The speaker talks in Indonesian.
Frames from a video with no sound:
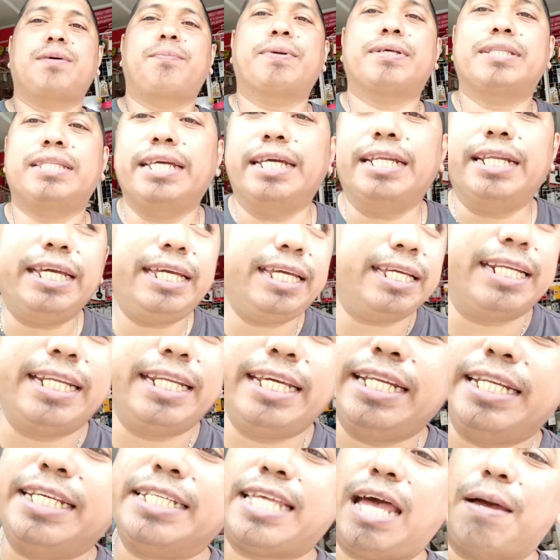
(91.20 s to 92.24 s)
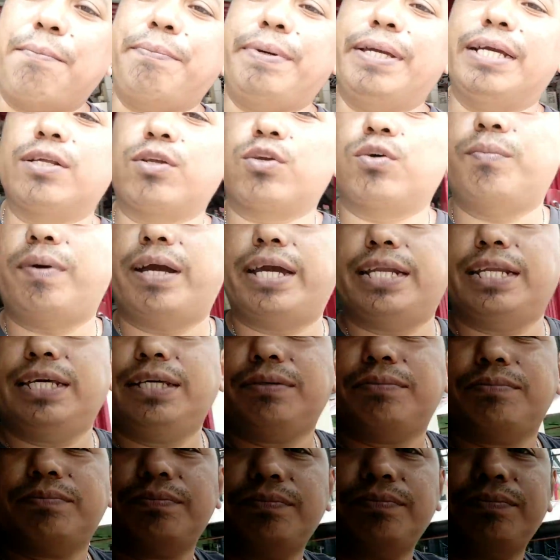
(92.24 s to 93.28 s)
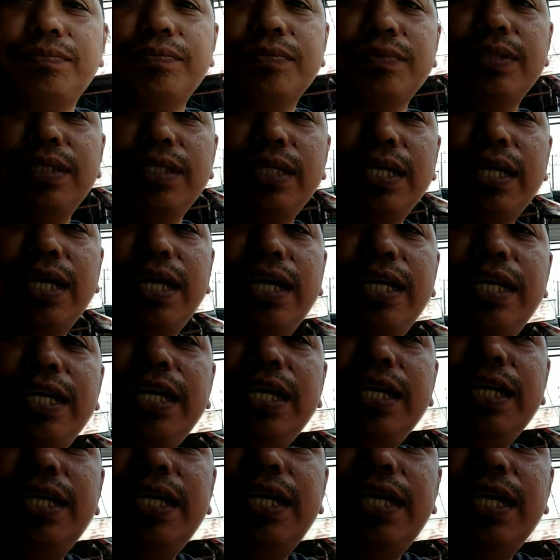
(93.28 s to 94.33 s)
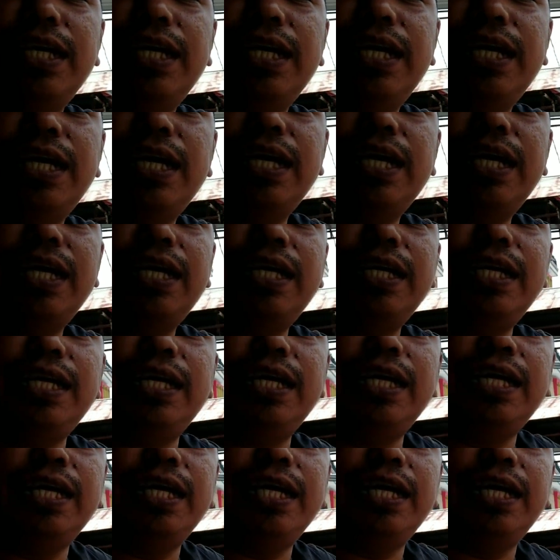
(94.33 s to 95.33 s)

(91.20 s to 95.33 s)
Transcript: seperti ini ini di samping rumah ini ini ini